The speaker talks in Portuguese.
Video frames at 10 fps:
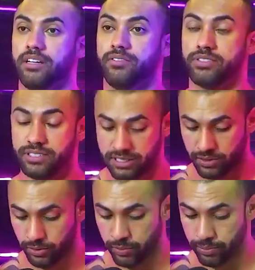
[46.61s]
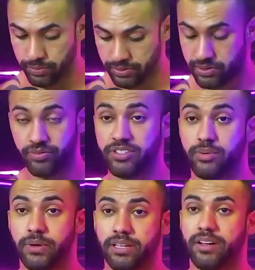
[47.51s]
você tem um compromisso de
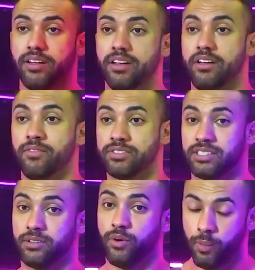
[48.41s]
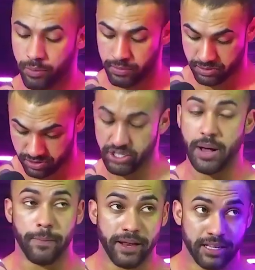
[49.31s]
vestimenta, você tem um compromisso de
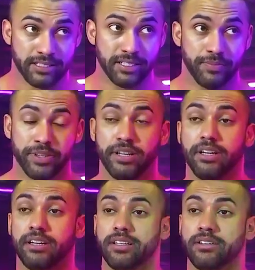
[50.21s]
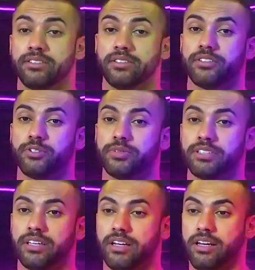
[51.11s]
aparência, entendeu? Então, tipo assim,